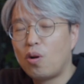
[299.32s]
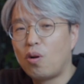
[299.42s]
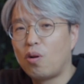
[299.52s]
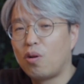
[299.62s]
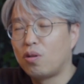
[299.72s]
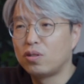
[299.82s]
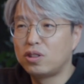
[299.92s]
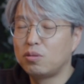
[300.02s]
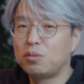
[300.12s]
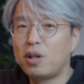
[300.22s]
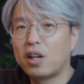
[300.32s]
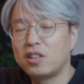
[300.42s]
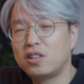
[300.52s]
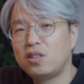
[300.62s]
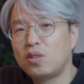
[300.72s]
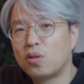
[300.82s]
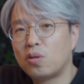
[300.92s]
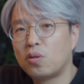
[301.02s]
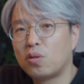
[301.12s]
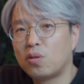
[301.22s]
어, 지금 음향
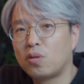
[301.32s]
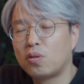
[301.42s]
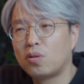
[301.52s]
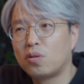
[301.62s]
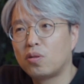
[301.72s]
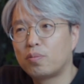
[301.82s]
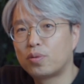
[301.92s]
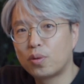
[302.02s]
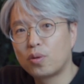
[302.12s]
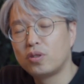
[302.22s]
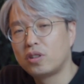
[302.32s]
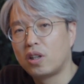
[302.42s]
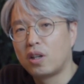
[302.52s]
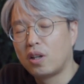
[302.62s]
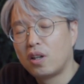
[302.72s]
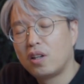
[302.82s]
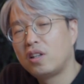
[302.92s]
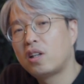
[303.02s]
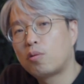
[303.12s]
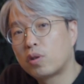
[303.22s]
엔지니어 프로로 이제
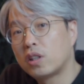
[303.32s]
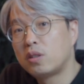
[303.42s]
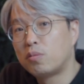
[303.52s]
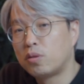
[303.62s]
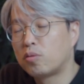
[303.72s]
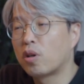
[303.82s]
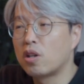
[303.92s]
일하고 계시는 분도